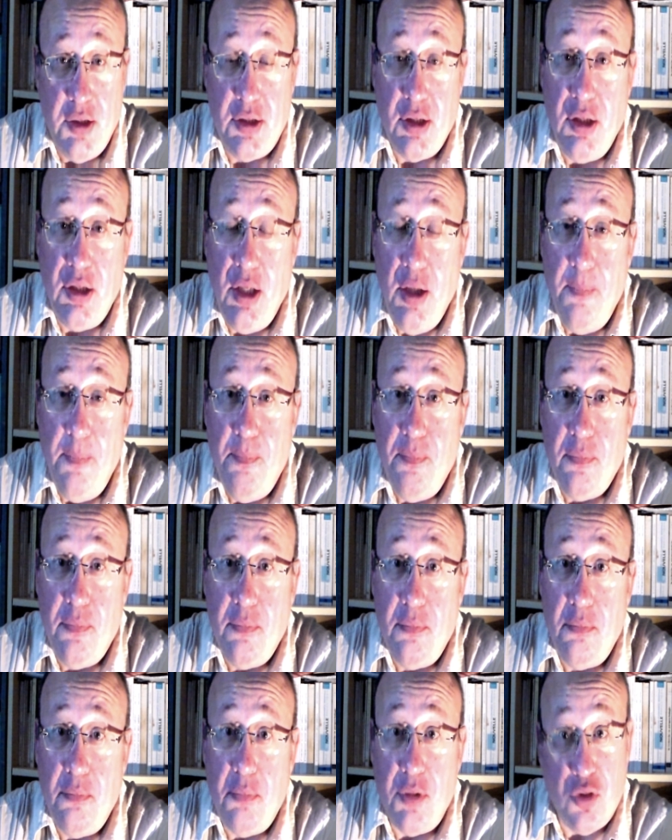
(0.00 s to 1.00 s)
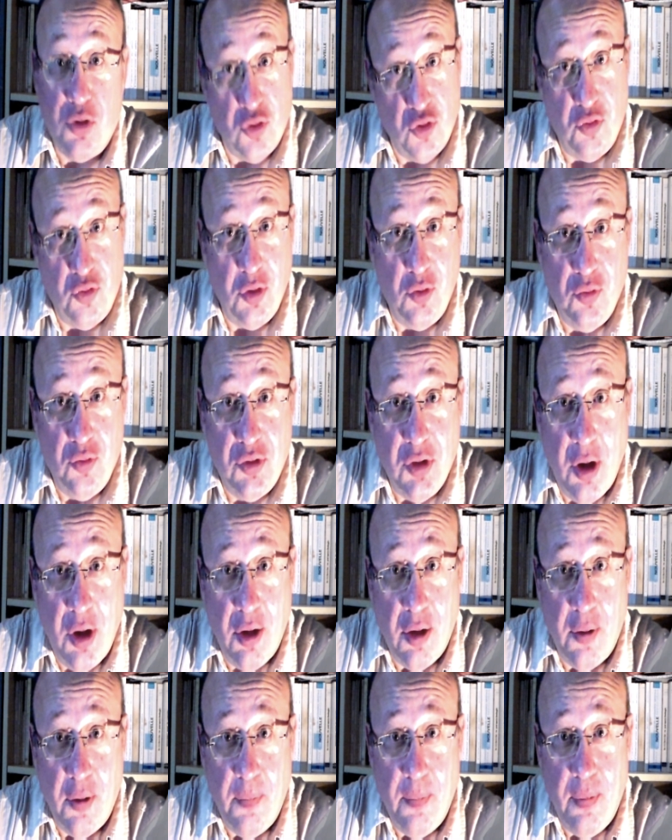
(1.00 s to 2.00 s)
Il s'est dit, mais je suis tout
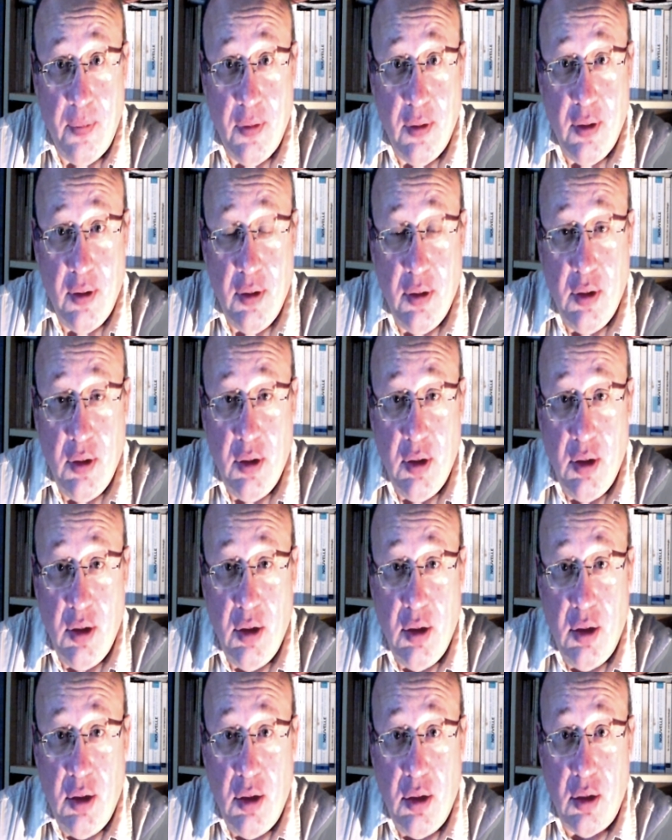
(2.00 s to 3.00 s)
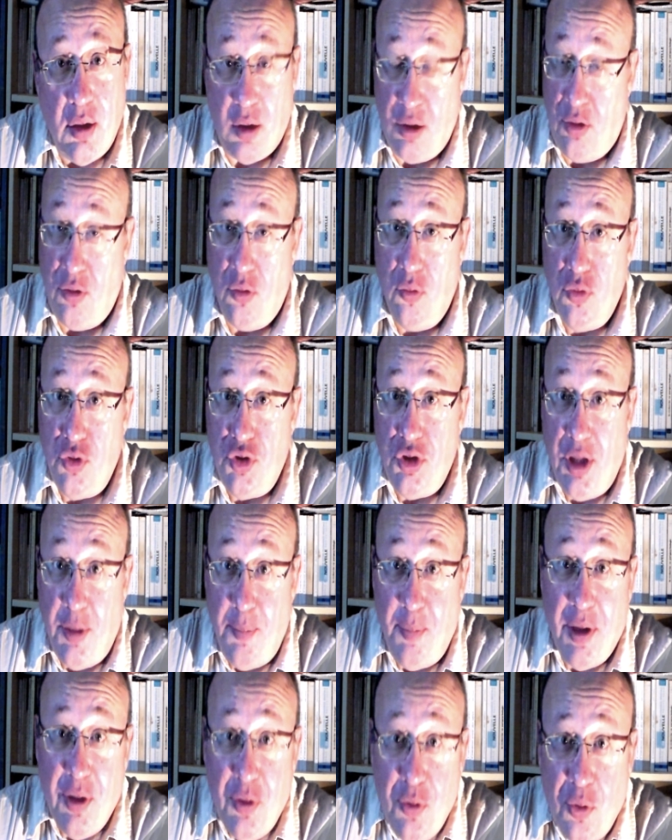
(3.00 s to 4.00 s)
seul, et donc,
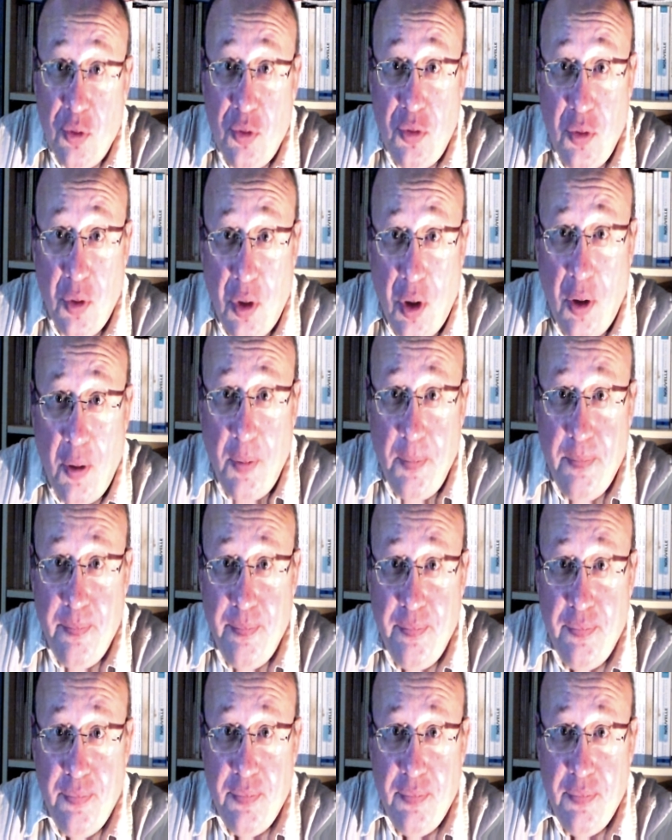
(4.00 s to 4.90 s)
je n'ai pas de concurrent.